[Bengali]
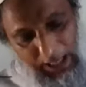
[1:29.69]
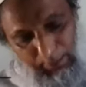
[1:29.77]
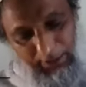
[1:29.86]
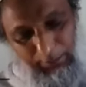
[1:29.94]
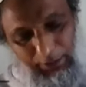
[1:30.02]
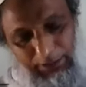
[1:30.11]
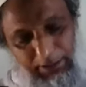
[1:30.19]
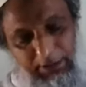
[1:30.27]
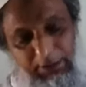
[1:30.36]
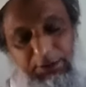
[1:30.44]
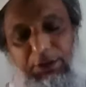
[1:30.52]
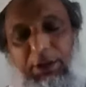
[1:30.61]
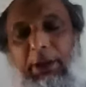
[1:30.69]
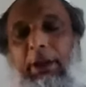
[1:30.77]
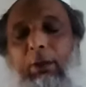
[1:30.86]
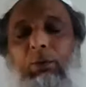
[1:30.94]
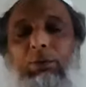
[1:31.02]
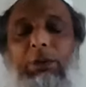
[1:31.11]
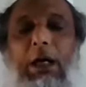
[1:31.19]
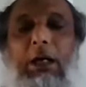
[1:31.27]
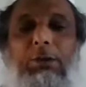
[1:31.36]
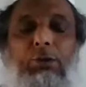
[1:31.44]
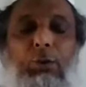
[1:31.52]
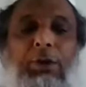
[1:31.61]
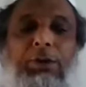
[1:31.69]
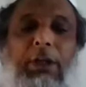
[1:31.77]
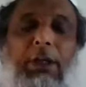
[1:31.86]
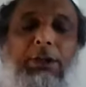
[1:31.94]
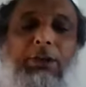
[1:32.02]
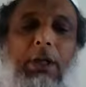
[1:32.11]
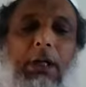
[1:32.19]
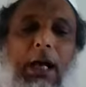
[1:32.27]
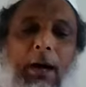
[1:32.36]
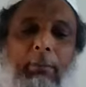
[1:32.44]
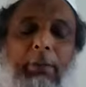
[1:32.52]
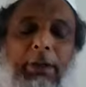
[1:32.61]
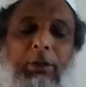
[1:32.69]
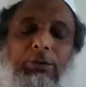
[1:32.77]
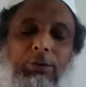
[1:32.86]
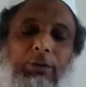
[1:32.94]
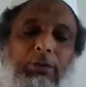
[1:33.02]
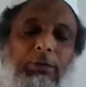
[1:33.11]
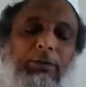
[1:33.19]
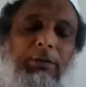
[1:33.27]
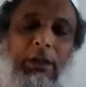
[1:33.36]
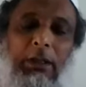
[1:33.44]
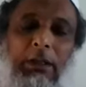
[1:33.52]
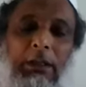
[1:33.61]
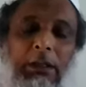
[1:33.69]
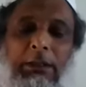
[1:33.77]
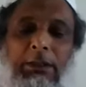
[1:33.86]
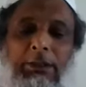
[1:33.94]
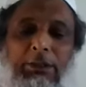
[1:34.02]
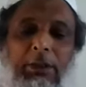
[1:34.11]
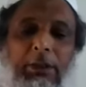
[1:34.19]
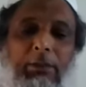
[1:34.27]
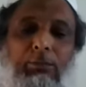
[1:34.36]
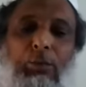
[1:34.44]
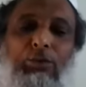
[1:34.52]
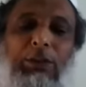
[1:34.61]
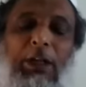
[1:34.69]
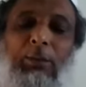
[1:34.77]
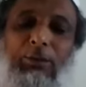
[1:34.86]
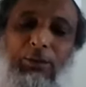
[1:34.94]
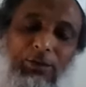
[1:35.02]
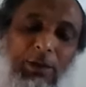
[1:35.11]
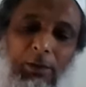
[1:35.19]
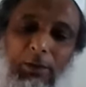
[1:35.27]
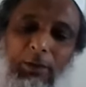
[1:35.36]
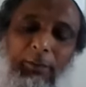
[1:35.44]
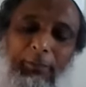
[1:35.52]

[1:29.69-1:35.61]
আবার বলেন যে ওনার শরীর থেকে যে ঘাম বের হতো সেটা মুক্তার মতো ছিল